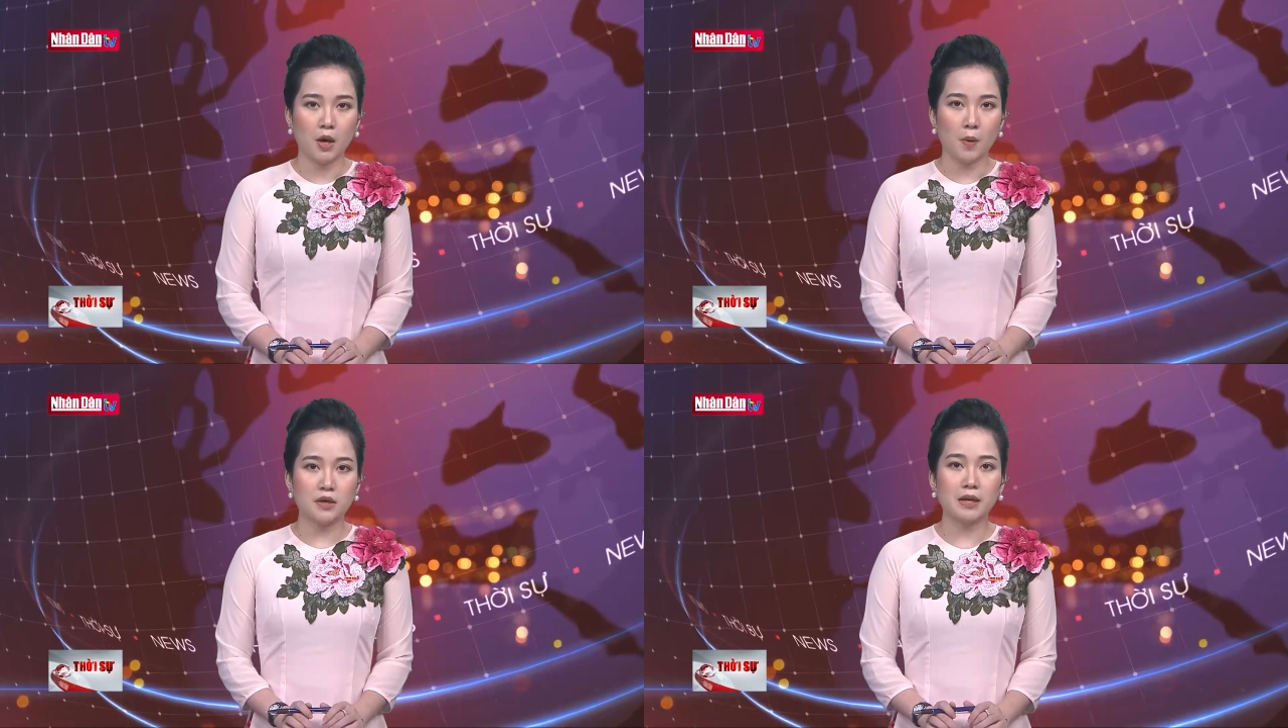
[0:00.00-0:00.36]

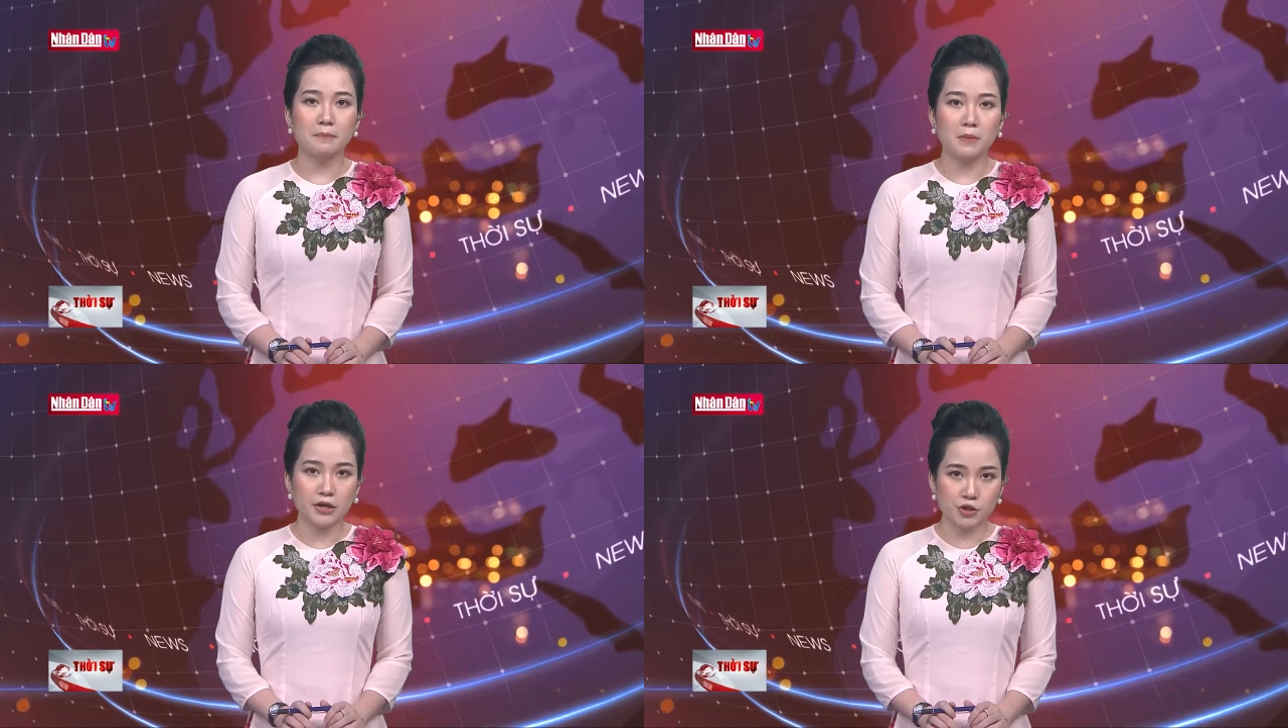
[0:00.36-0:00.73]
hoặc là
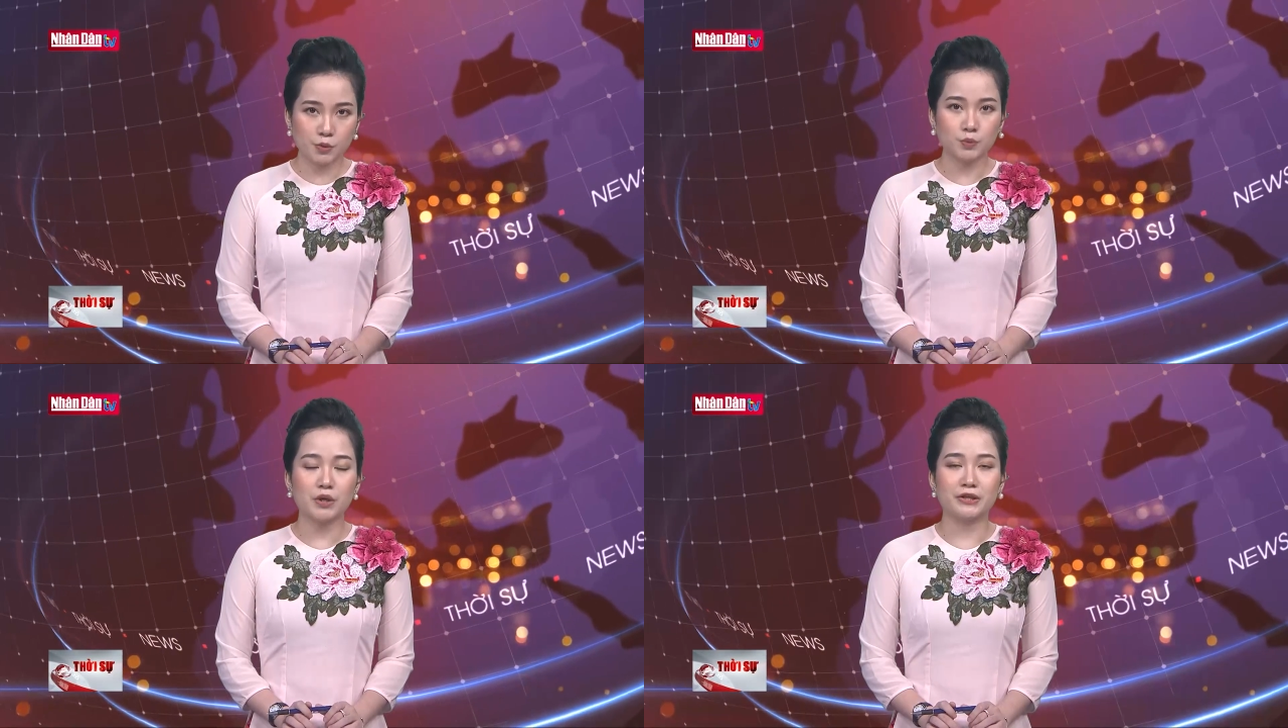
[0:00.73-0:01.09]
mới
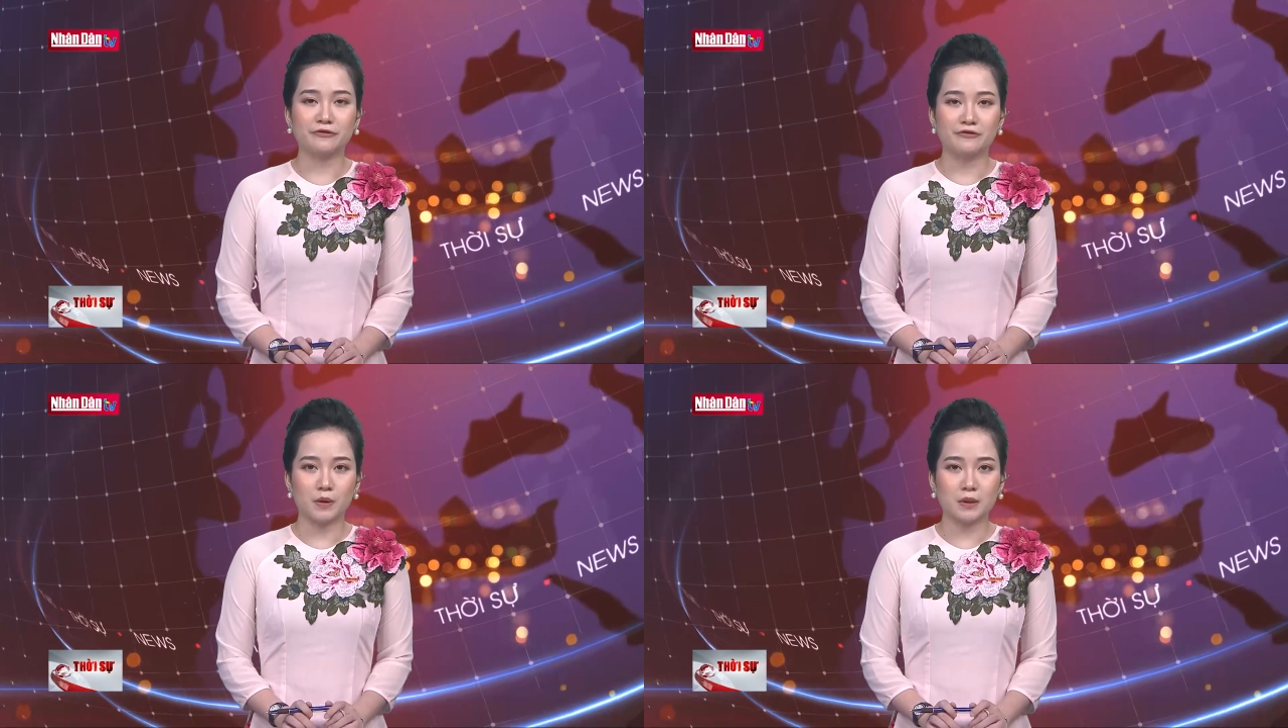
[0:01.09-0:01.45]
trúng
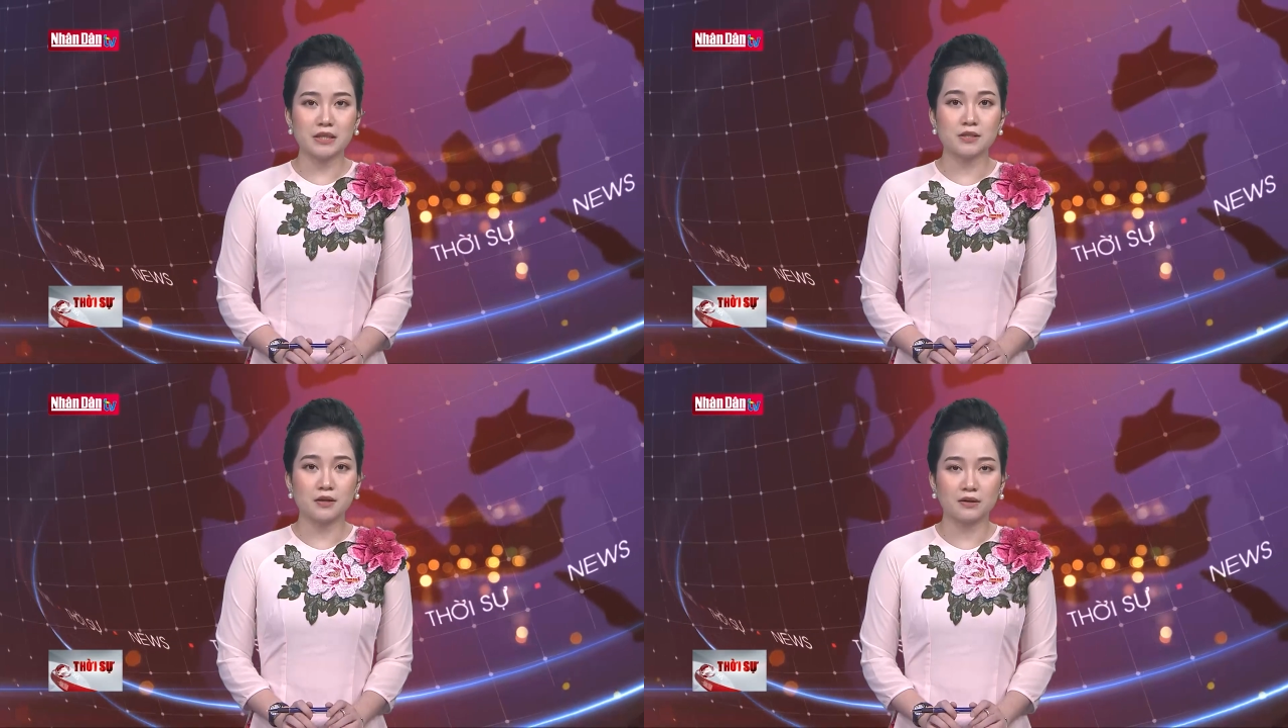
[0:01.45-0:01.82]
tuyển vào
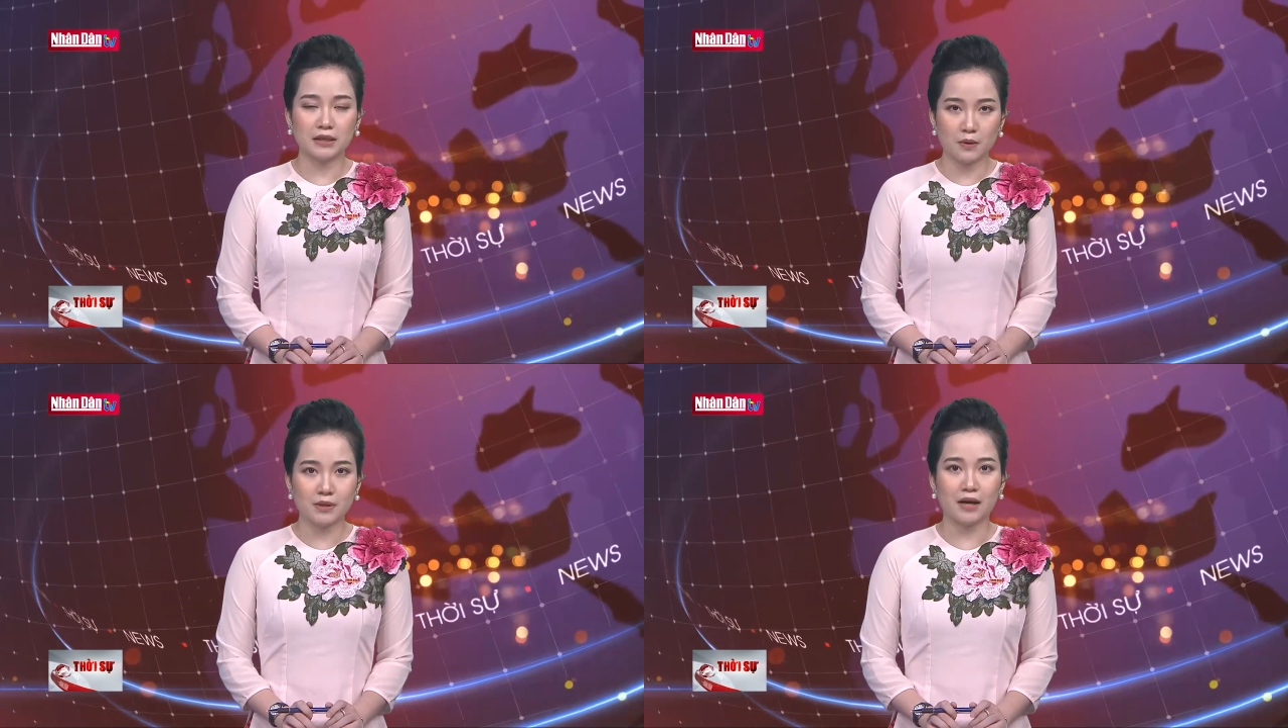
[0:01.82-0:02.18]
các trường
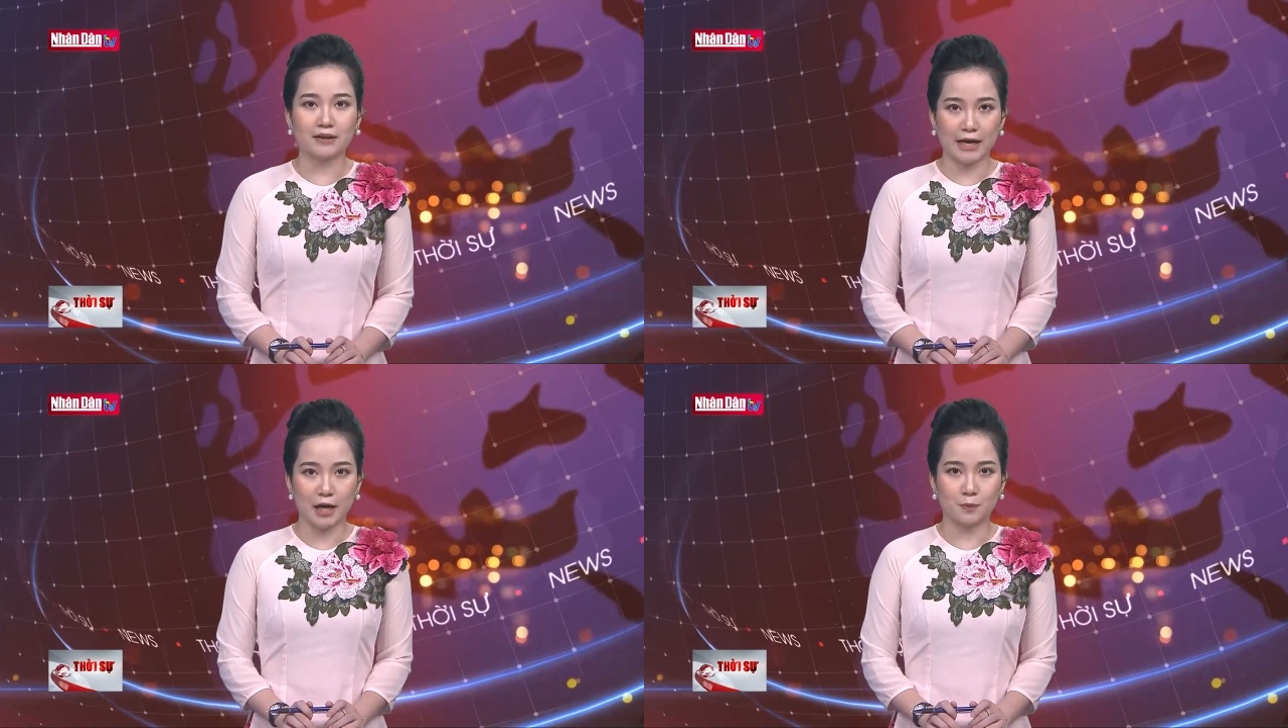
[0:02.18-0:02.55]
cao
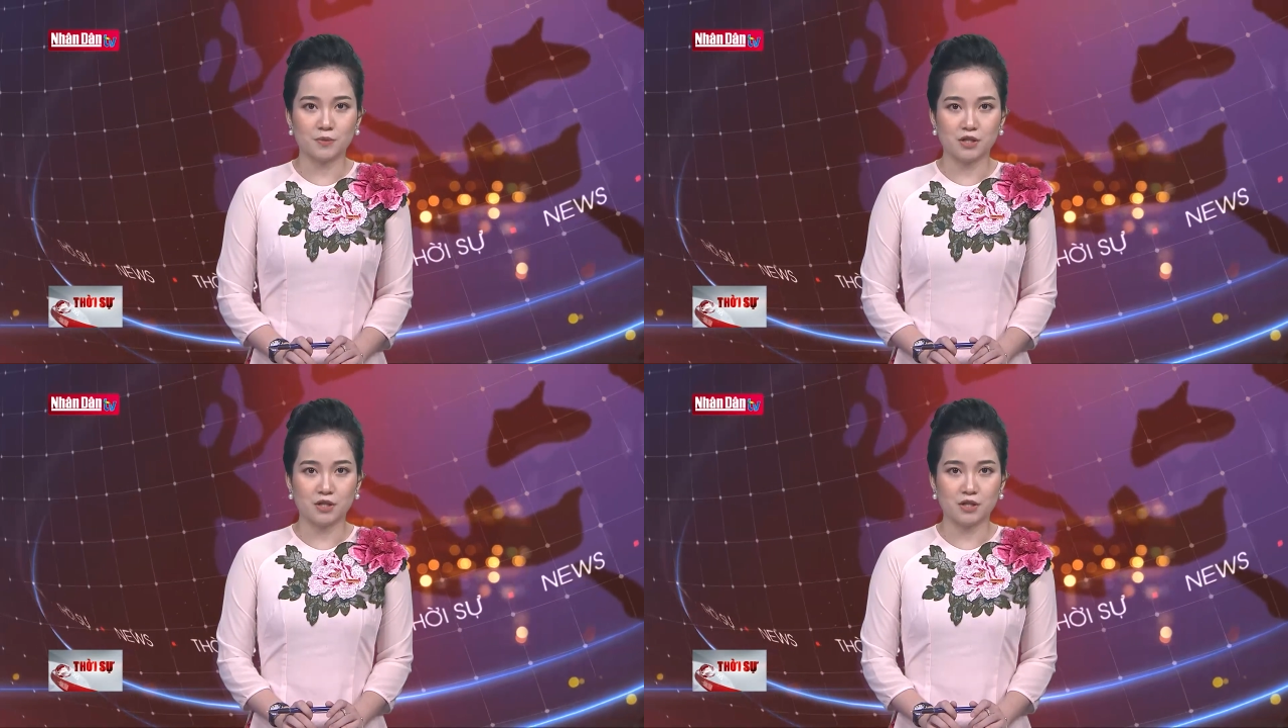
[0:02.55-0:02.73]
đẳng đại học